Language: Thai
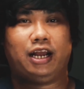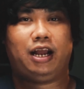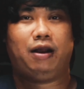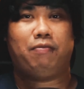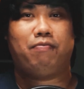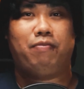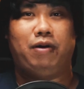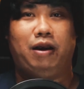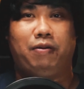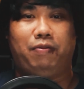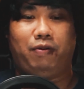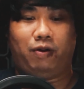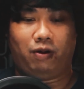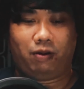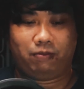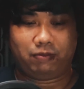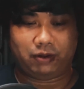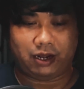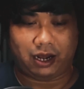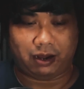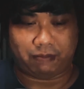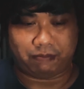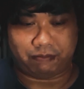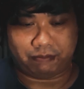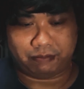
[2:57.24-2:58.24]
นะครับมาพร้อม
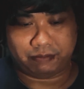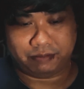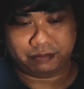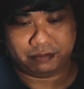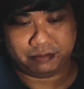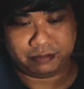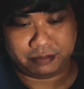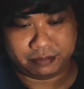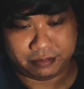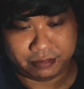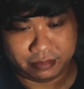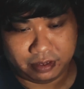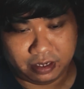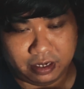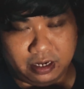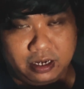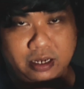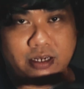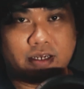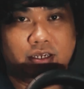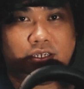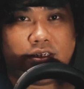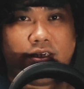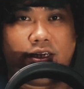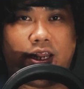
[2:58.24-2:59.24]
กับ
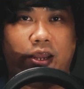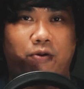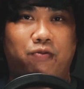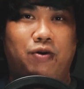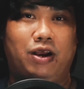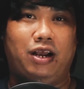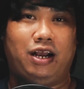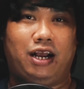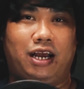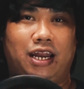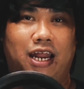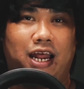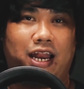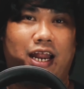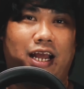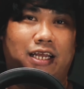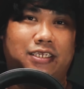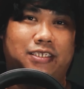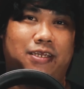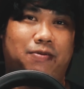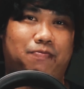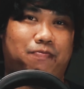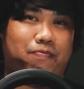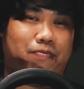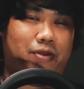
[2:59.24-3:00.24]
ไดเวอร์ขนาด
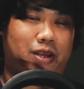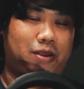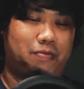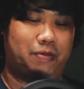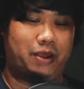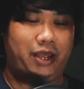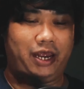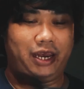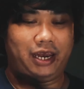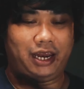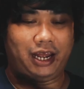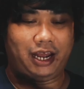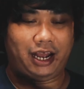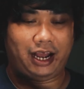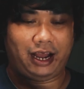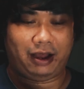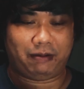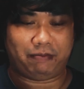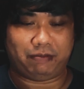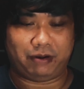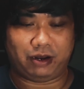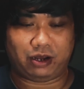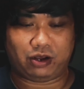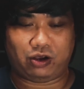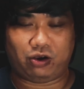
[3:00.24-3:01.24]
50มิลลิเมตรนะครับ
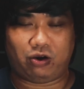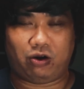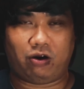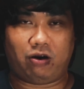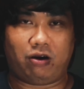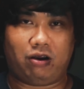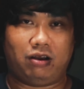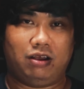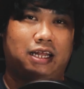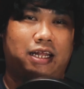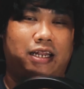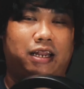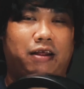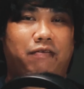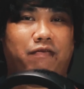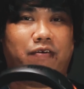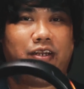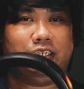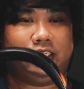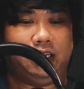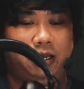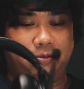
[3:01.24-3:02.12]
แล้วก็ต้านทานไฟ